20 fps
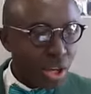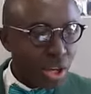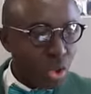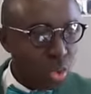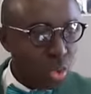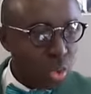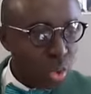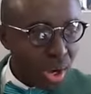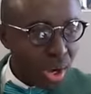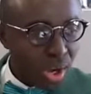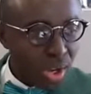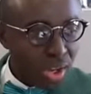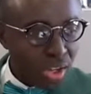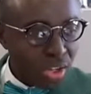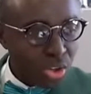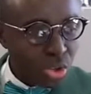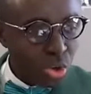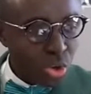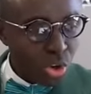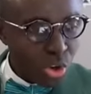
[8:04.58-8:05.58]
doigt
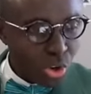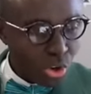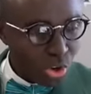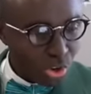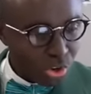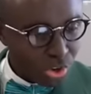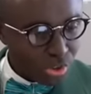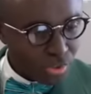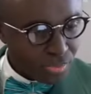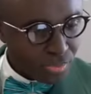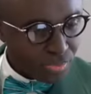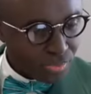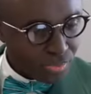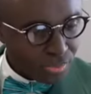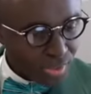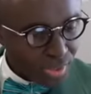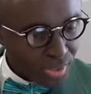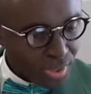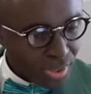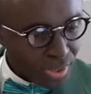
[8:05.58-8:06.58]
au cœur.
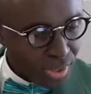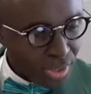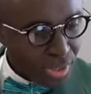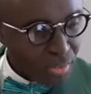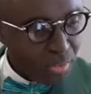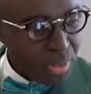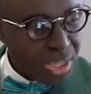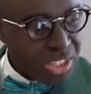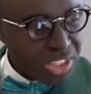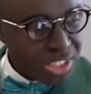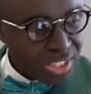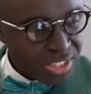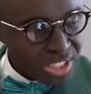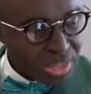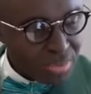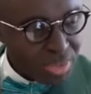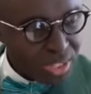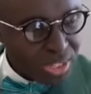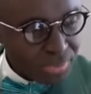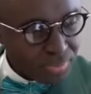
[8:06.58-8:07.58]
Mes chers
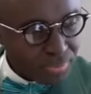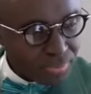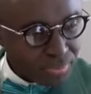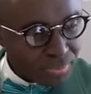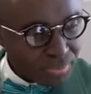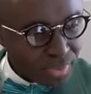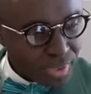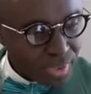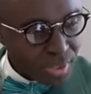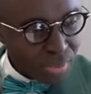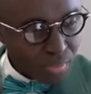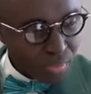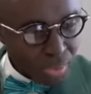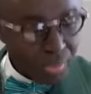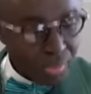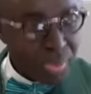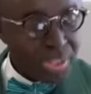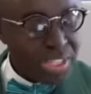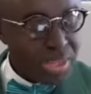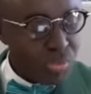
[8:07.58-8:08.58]
amis,
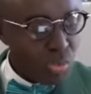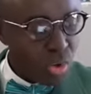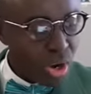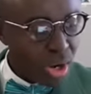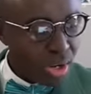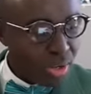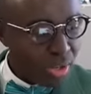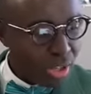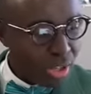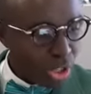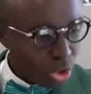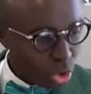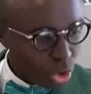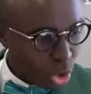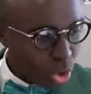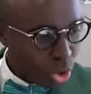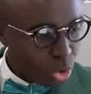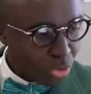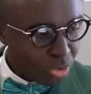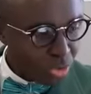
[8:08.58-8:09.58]
permettez-moi de
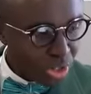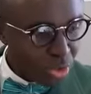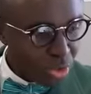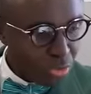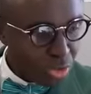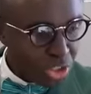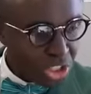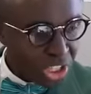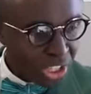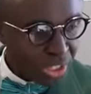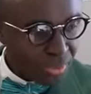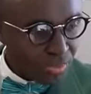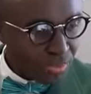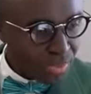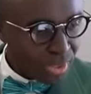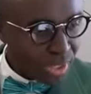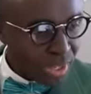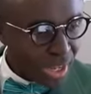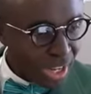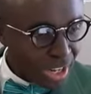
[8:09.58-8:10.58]
retrouver le fichier
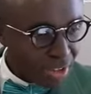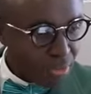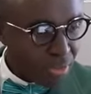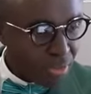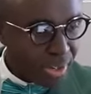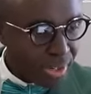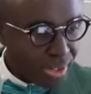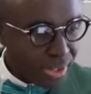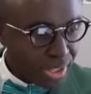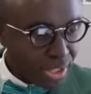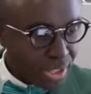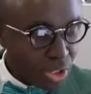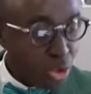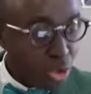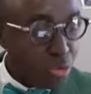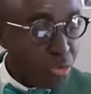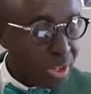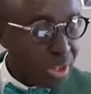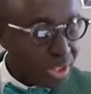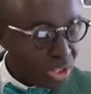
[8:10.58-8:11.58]
afin de vous
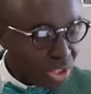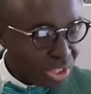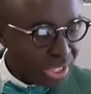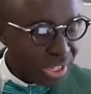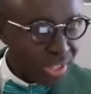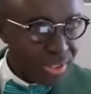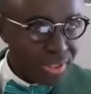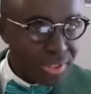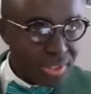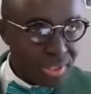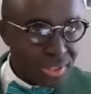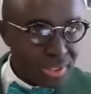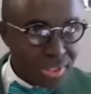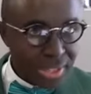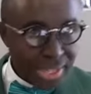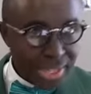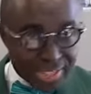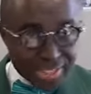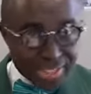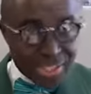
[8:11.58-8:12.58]
faire d'état
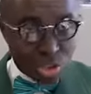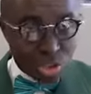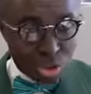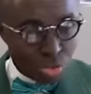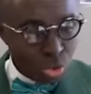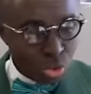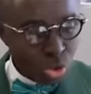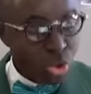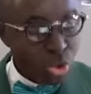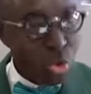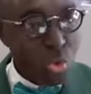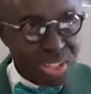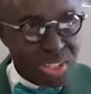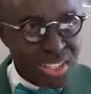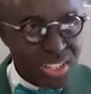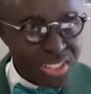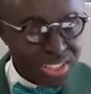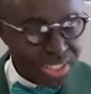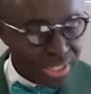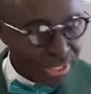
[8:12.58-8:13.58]
exactement de quoi
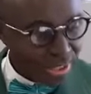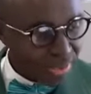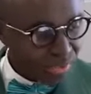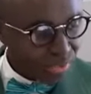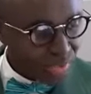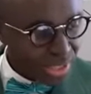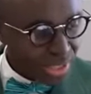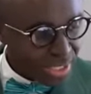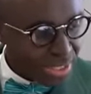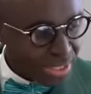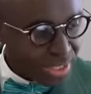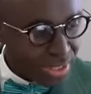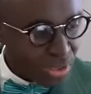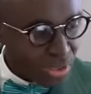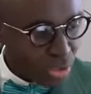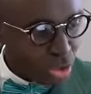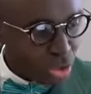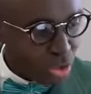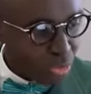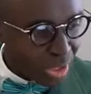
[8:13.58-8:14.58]
cest il ici
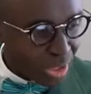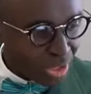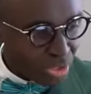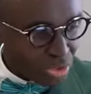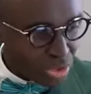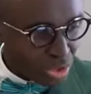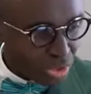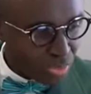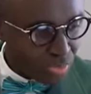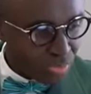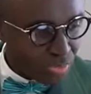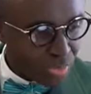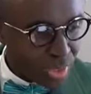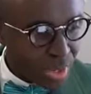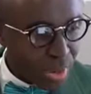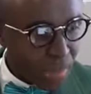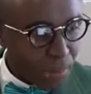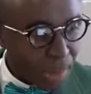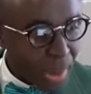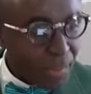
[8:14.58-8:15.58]
dont on fait allusion.
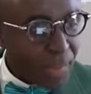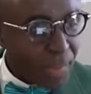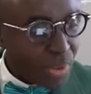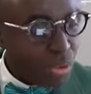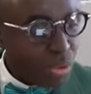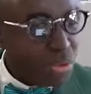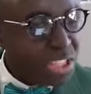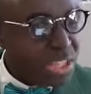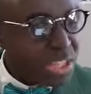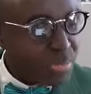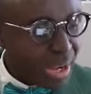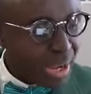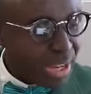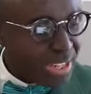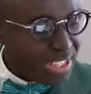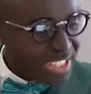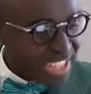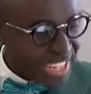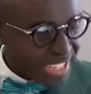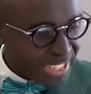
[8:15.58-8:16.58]
Papa Kuntima
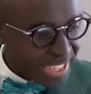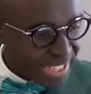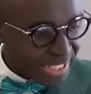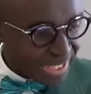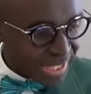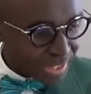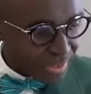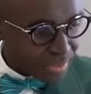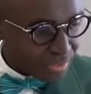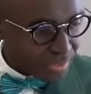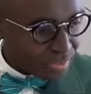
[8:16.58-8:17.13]
Diangienda.